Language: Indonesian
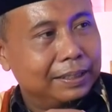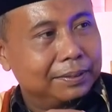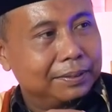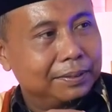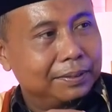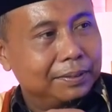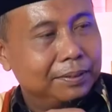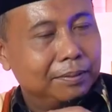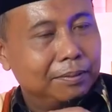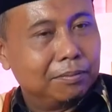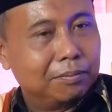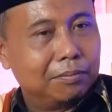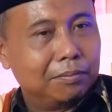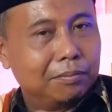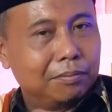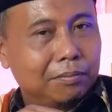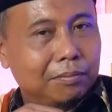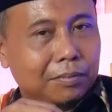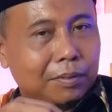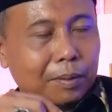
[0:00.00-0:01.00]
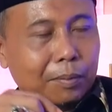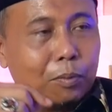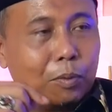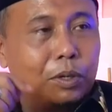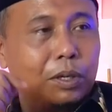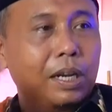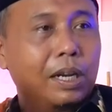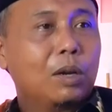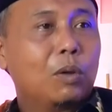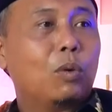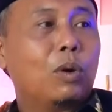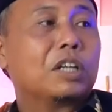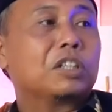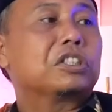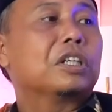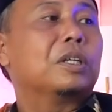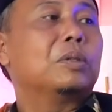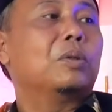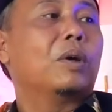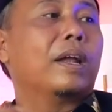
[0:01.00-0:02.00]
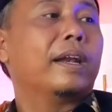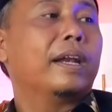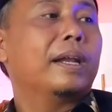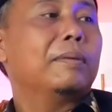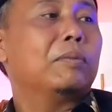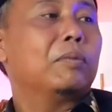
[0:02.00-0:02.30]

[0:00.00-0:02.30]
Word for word: itu kemudian wa asyhadu anna